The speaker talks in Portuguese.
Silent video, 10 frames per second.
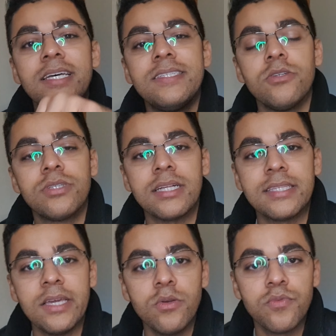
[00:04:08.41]
Se eu já
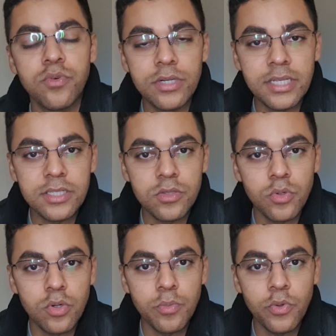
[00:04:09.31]
tenho um
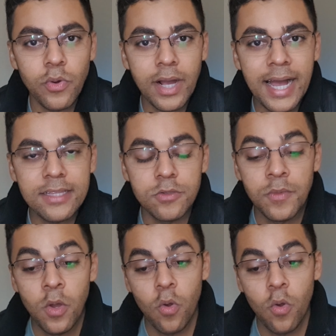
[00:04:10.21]
fornecedor homologado,